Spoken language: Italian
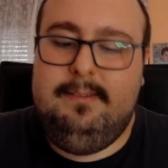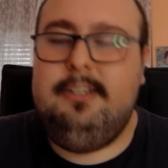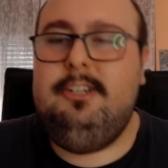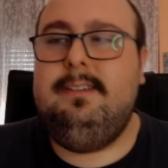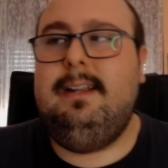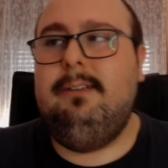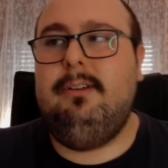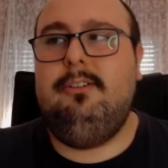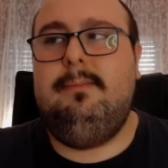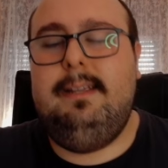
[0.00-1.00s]
ci saranno
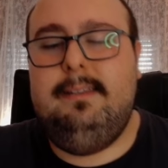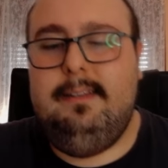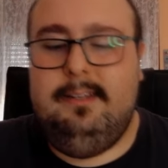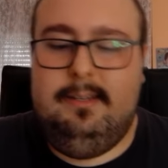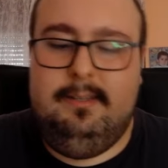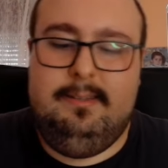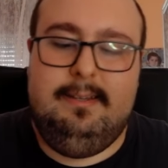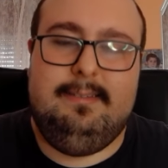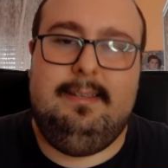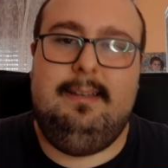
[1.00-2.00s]
argomenti
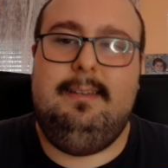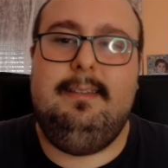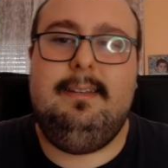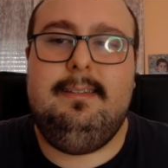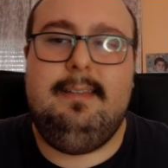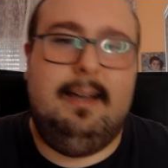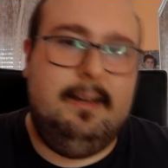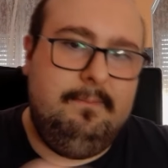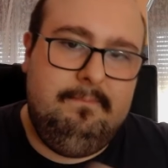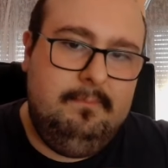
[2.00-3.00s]
interessanti da
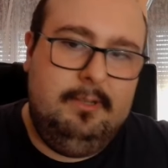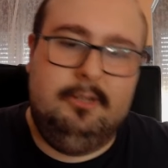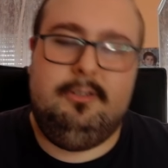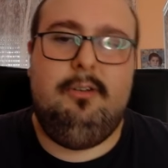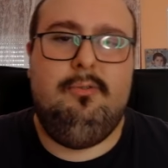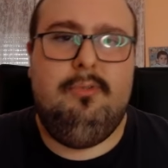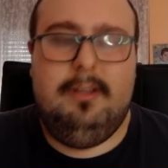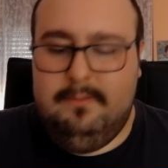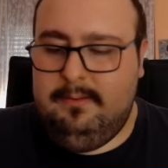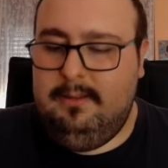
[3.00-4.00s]
trattare, io sarò
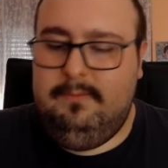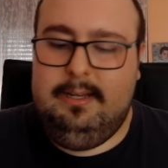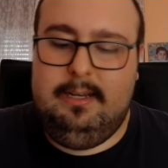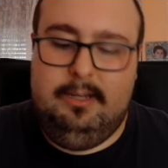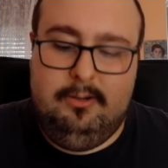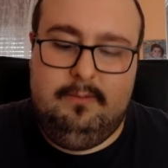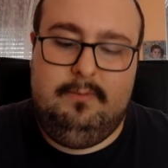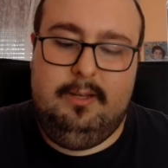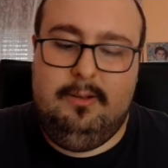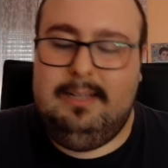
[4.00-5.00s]
qui e vi caricherò il
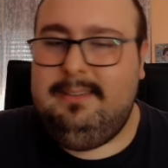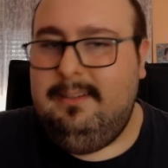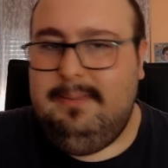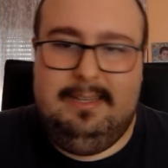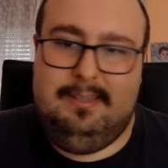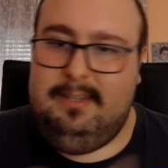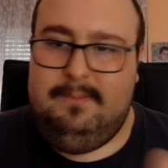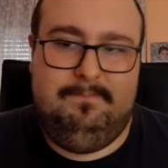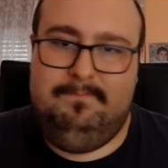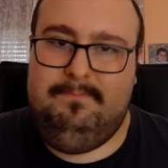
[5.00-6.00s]
video,
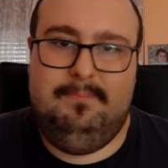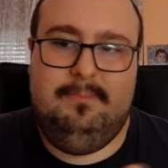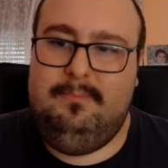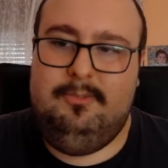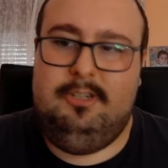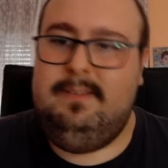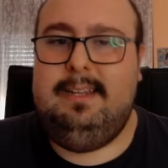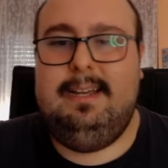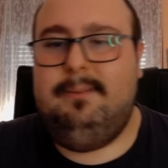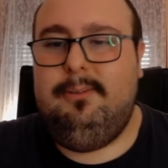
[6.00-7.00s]
altrimenti ci
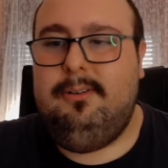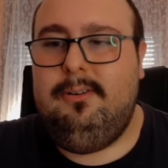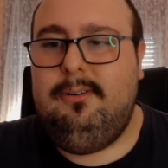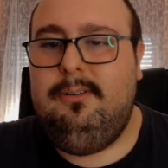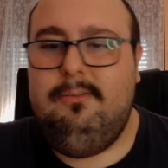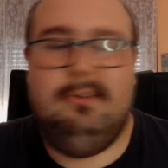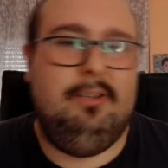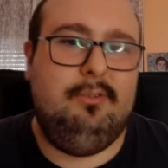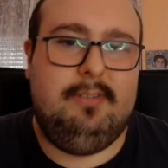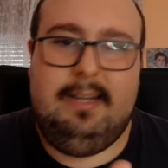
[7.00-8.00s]
vediamo
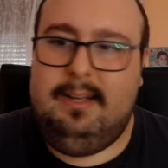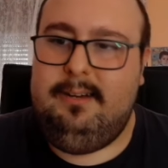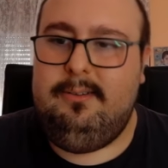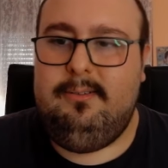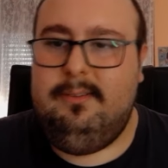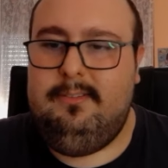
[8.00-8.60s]
quando sarà, ecco.